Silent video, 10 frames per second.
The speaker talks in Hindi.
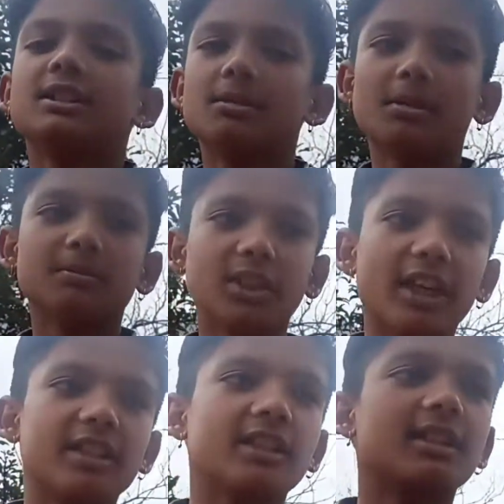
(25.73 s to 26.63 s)
जब हम
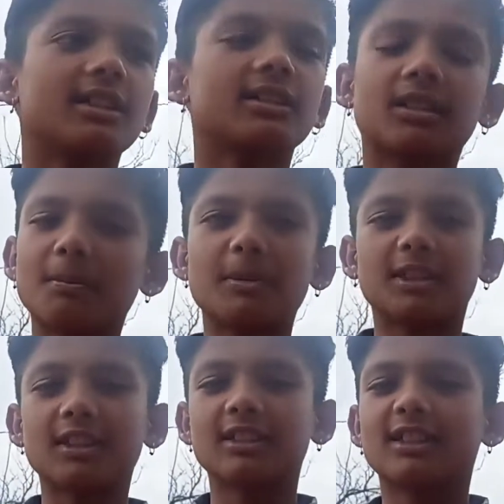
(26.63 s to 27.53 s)
जाएंगे तब
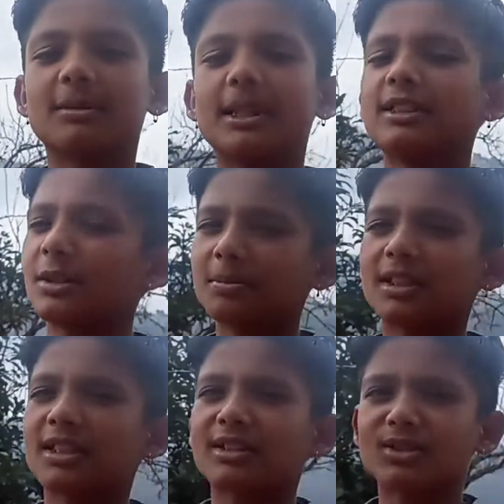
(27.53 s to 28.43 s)
पता चलेगा भाई तब
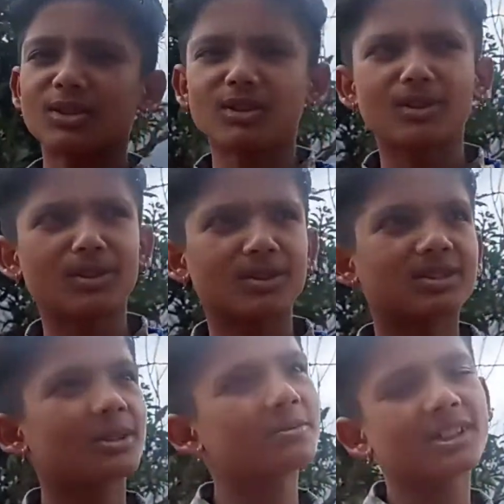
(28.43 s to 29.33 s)
तक तो
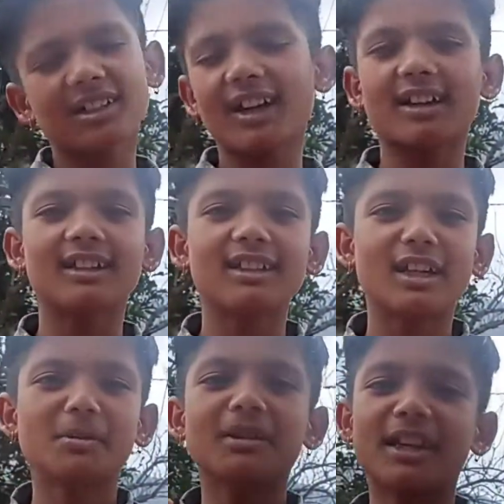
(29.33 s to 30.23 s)
तब तक आगे ले
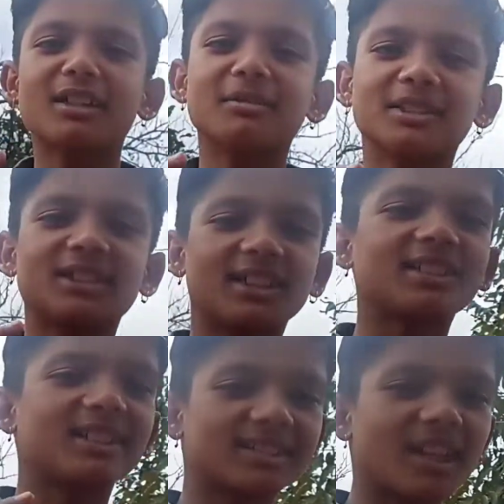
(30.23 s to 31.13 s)
आप लाइक कमेंट शेयर
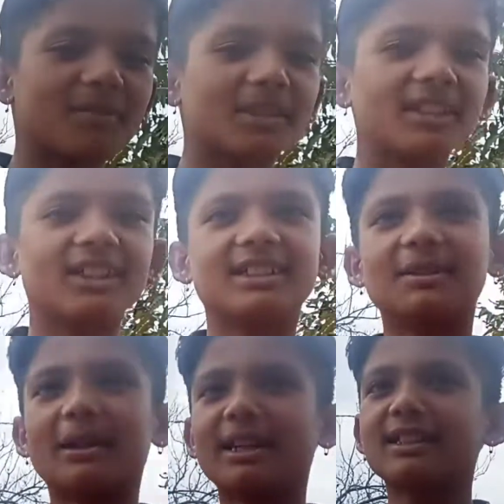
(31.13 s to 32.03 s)
सब्सक्राइब कर
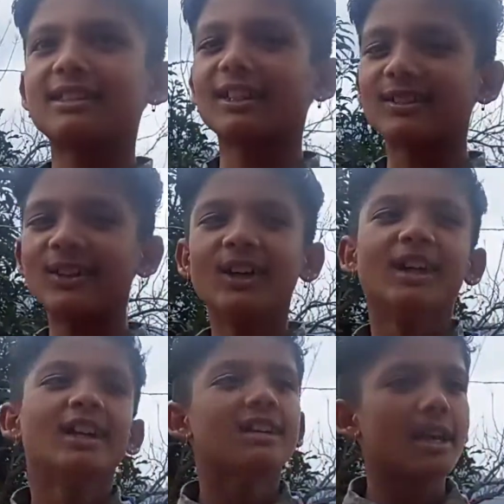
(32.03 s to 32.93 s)
लीजिए भाई कितना जो
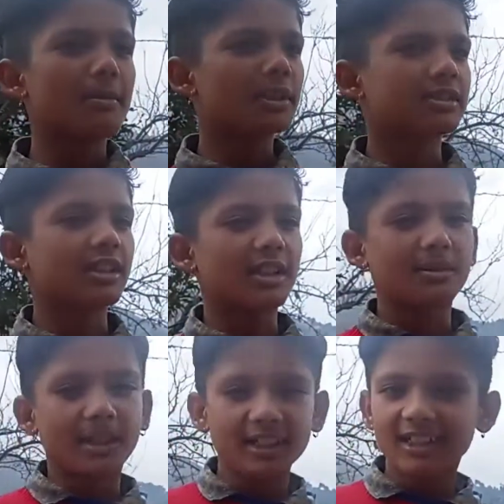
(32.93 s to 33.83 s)
टाइम लगता है
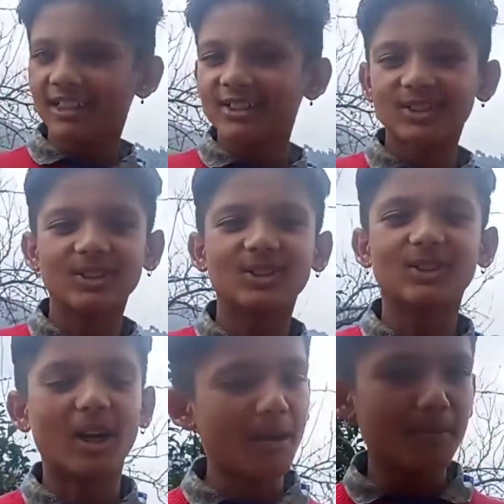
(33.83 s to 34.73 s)
भाई सो
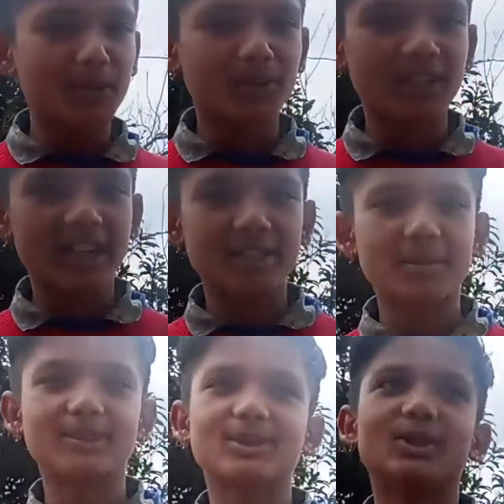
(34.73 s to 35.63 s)
so, अब मिलूंगा गाइज
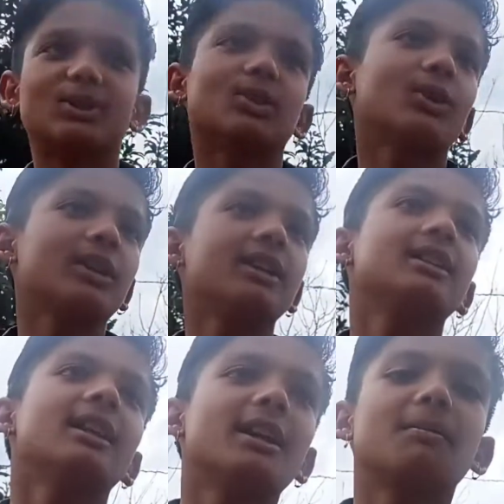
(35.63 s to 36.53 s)
मैं आपको थोड़ी
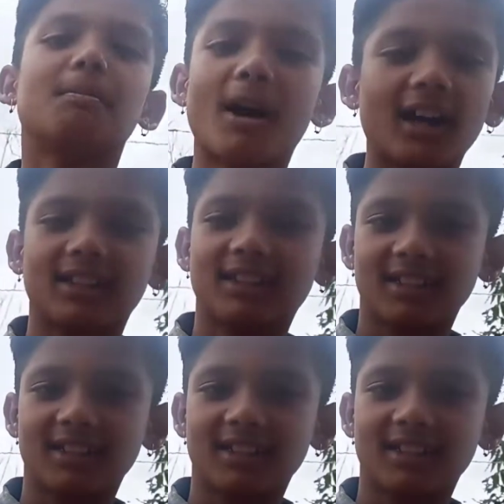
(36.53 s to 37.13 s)
देर बाद